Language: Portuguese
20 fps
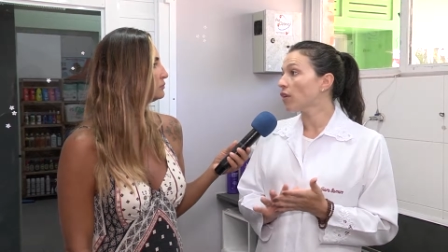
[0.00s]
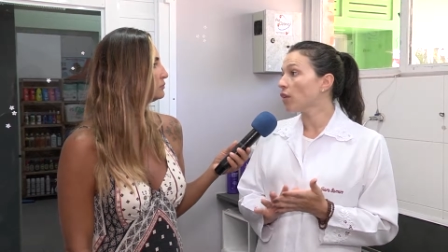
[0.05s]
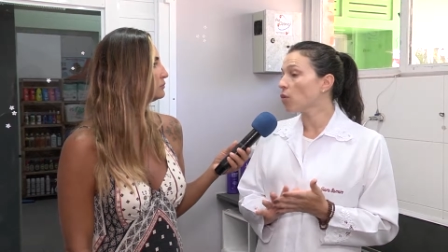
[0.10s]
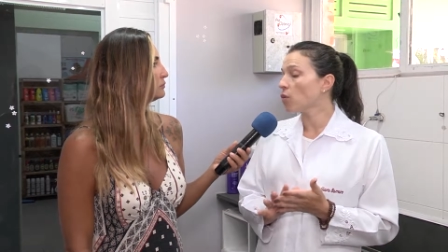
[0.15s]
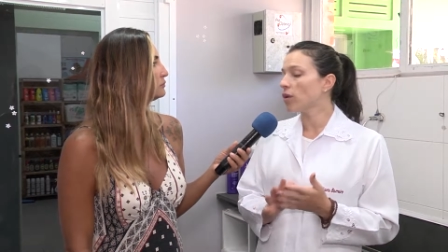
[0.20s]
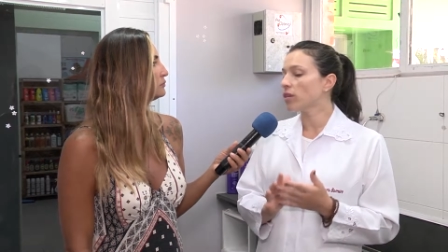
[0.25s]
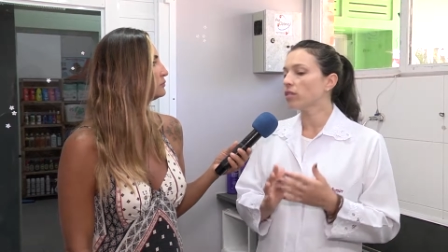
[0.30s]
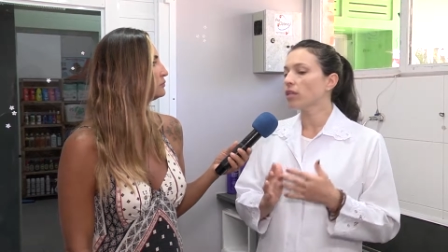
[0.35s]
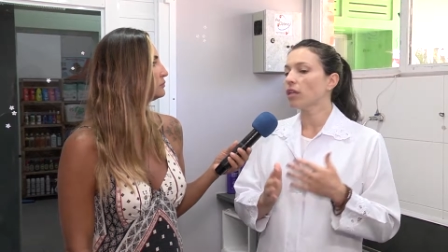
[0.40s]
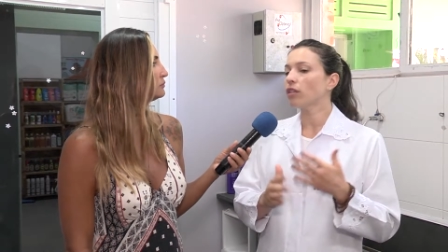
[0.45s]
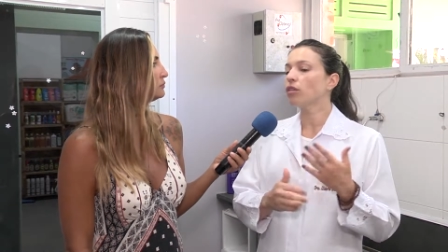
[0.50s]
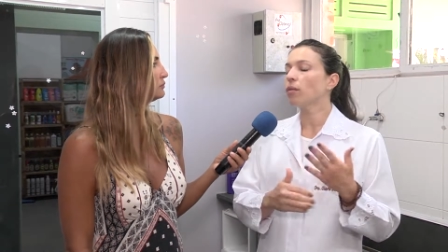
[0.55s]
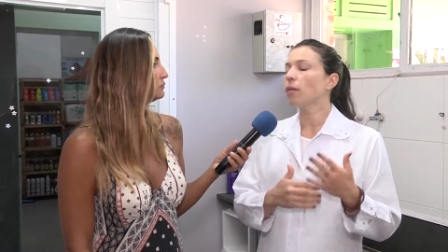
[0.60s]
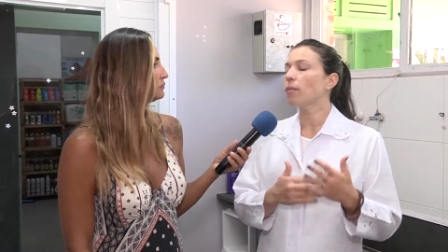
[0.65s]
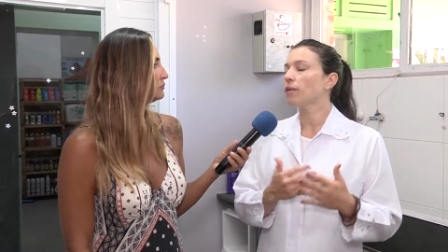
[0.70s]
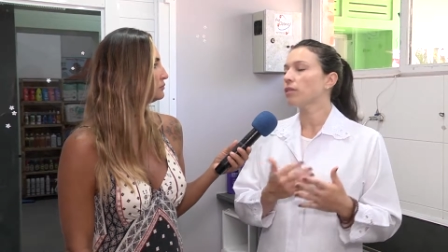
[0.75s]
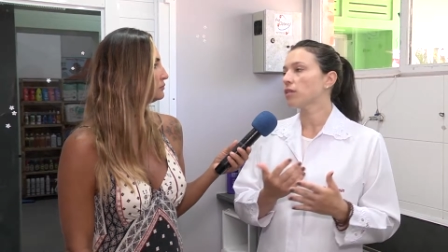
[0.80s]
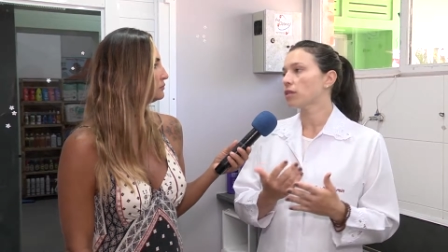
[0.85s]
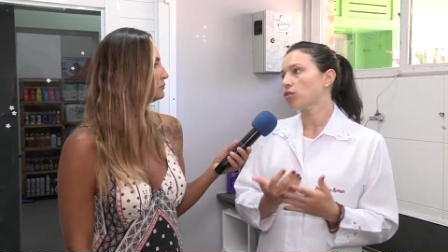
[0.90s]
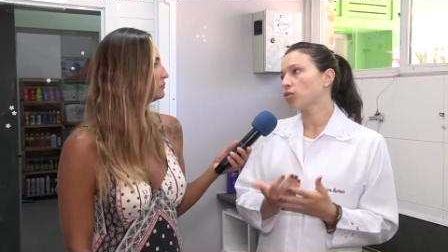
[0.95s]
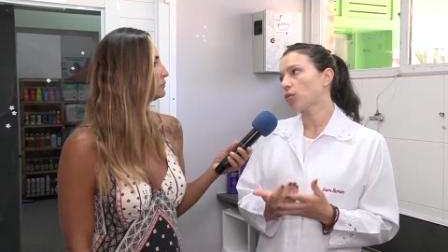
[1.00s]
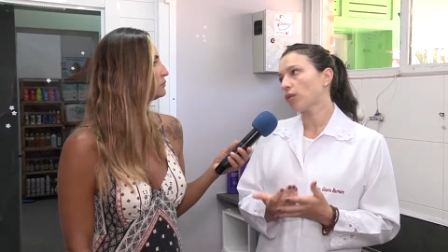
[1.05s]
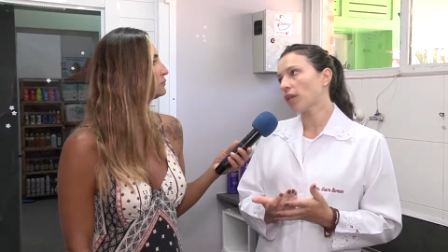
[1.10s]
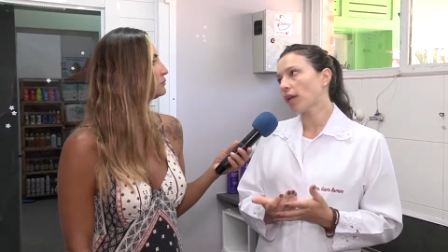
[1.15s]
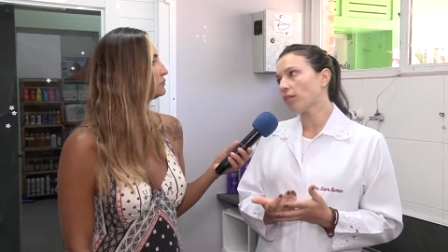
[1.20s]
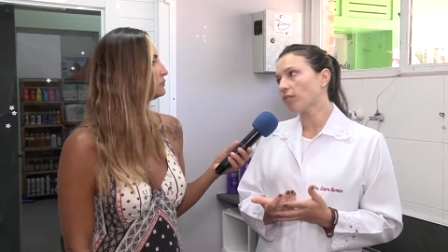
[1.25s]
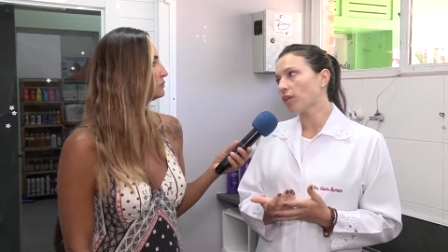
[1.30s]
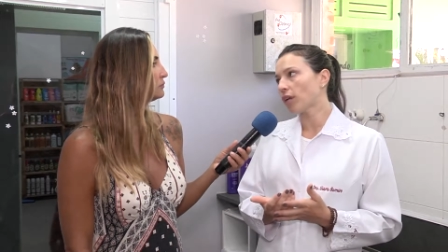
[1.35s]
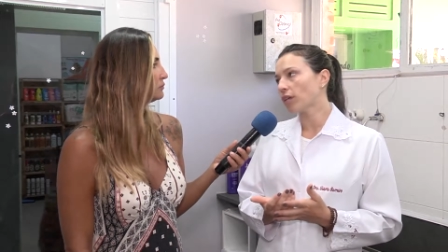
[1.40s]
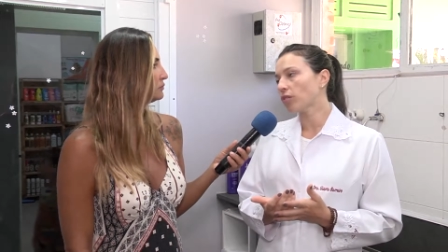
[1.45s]
verrugas tem que tomar bastante
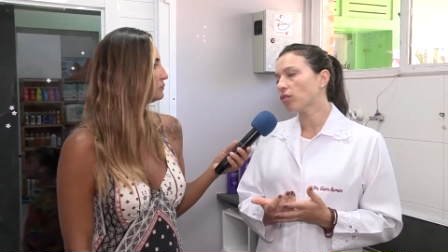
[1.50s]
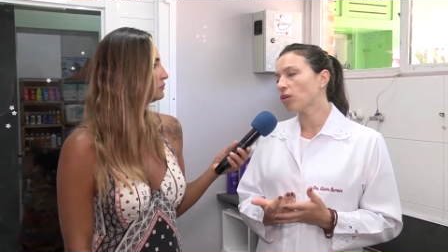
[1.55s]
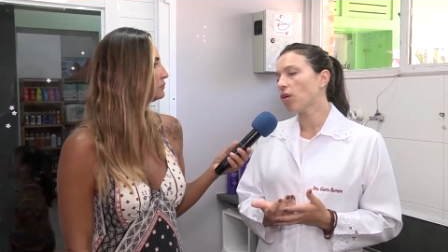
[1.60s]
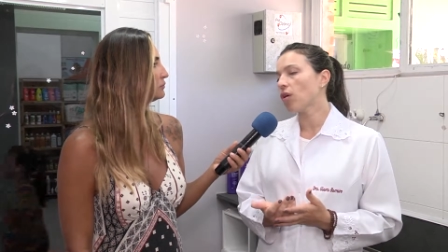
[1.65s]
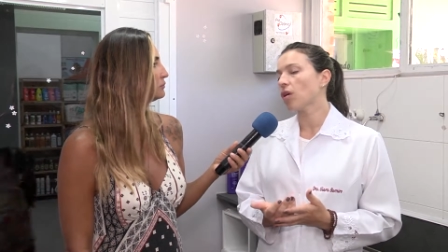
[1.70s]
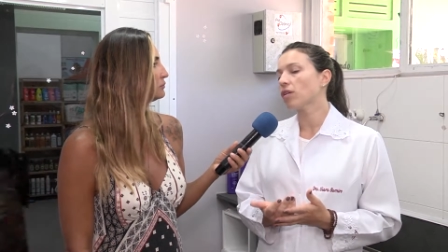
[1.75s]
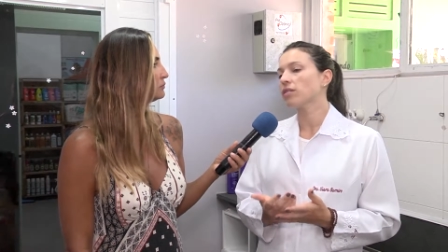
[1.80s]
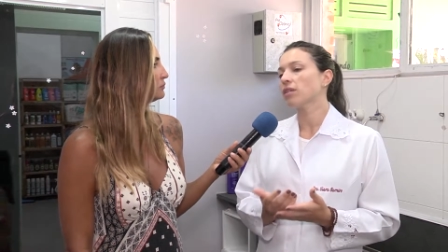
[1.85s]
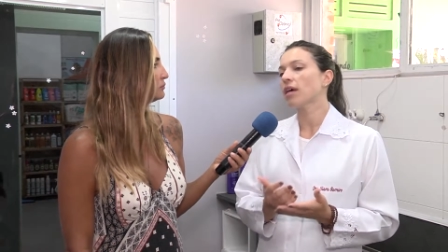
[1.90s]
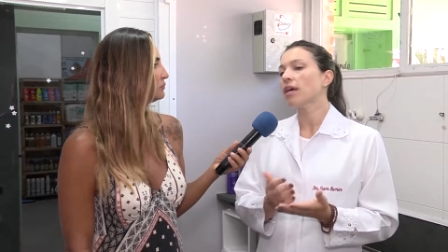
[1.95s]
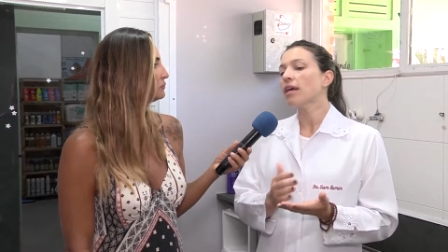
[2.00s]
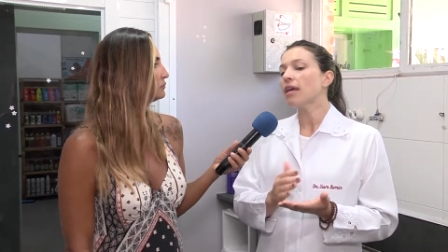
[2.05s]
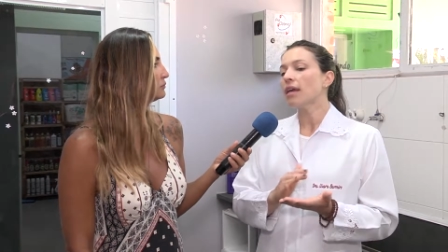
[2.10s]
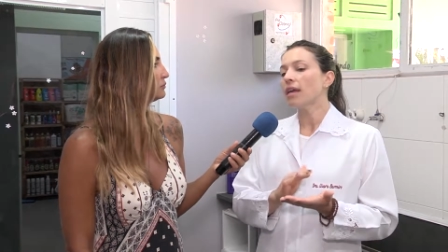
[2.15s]
cuidado na tosa.